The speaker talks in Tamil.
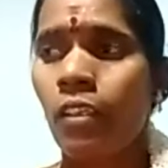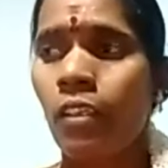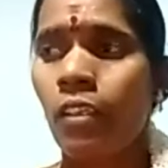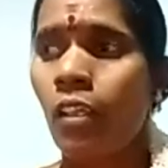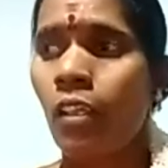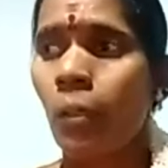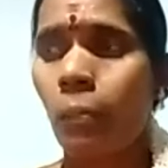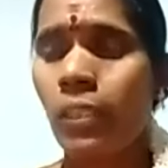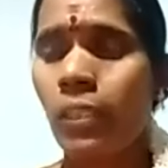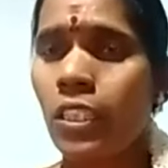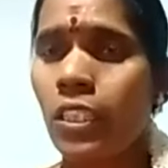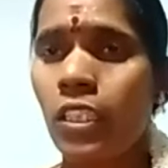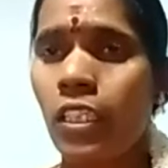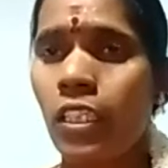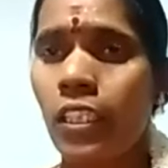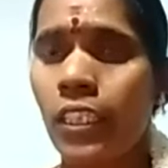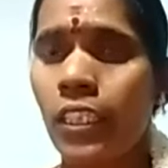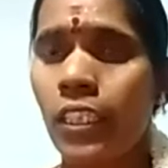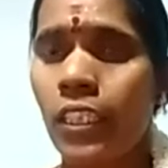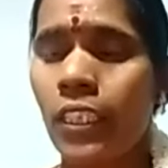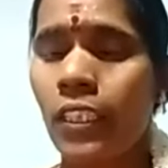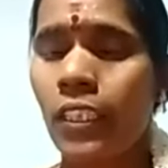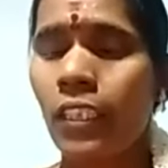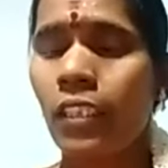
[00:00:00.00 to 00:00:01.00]
நான் பஸ்ஸு
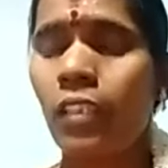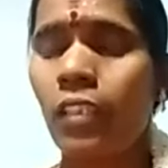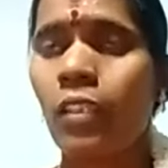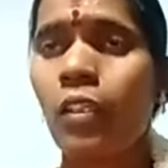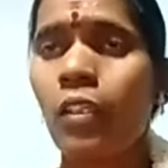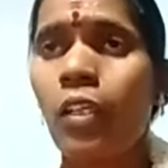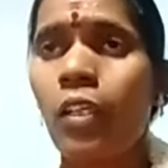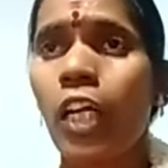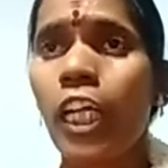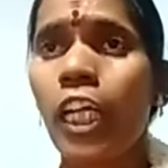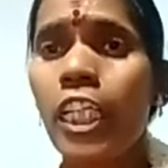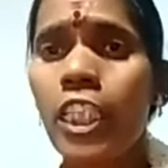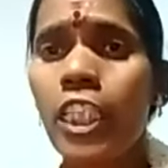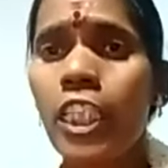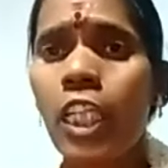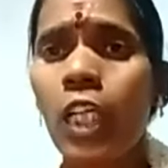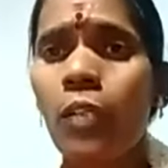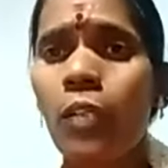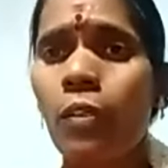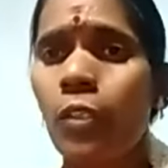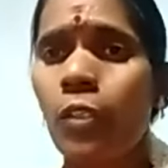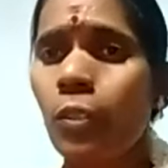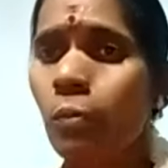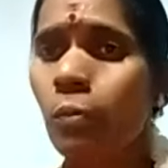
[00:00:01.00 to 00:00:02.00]
கட்டிட்டேன் பைசால
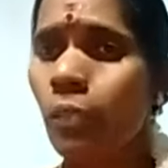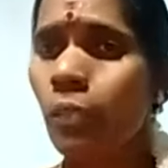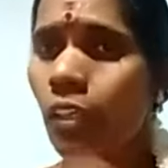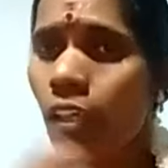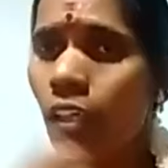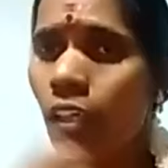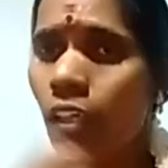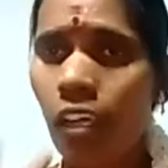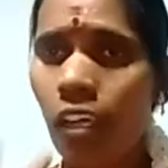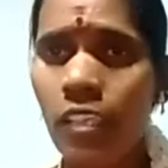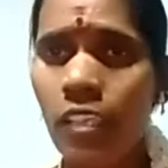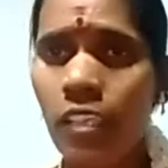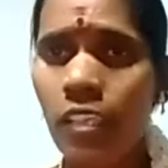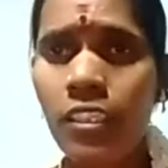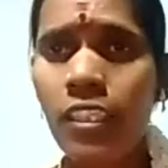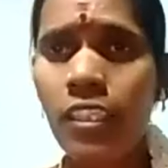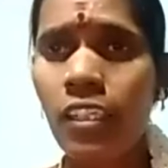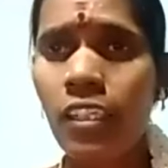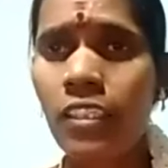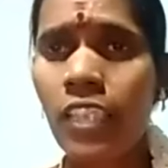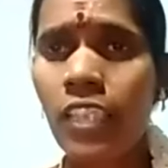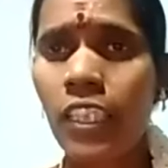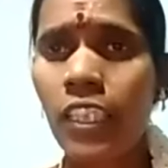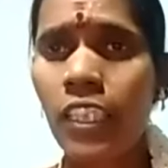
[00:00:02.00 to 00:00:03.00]
கொடுத்தப்ப காசே இல்லை
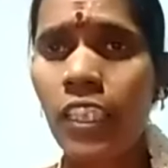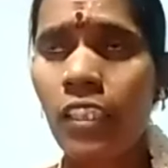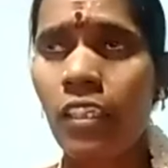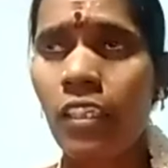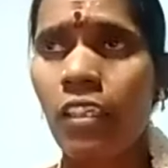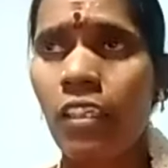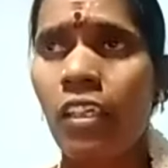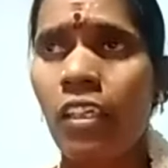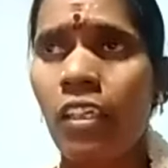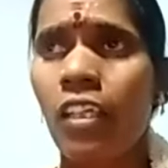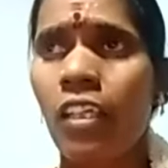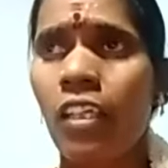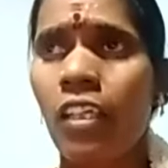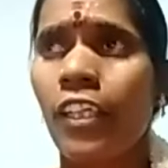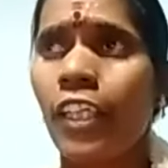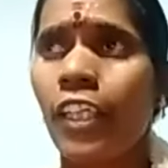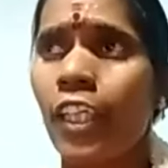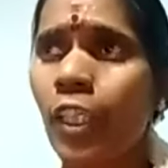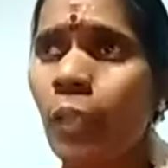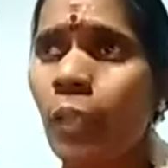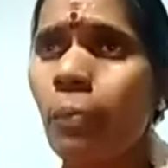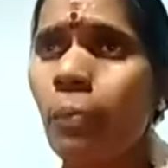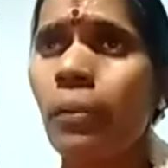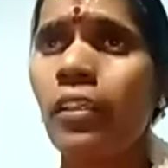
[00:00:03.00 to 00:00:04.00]
சக்தி
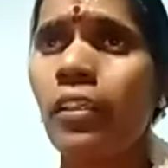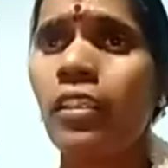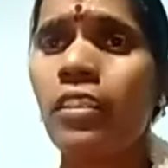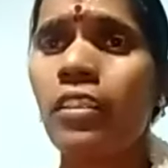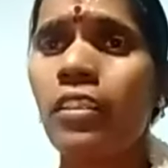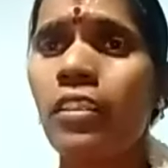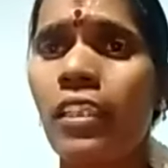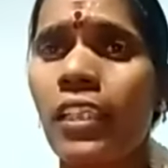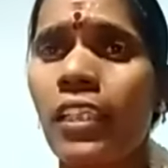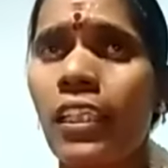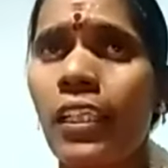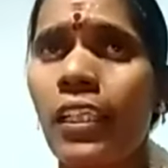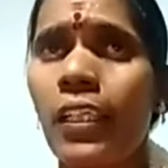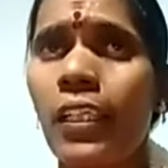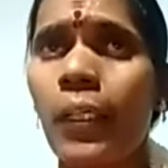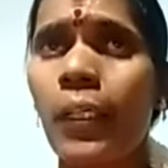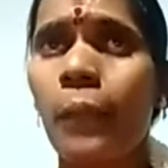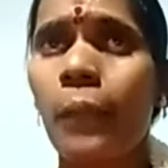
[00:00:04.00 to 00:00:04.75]
என்ன பண்றேன்னு தெரியல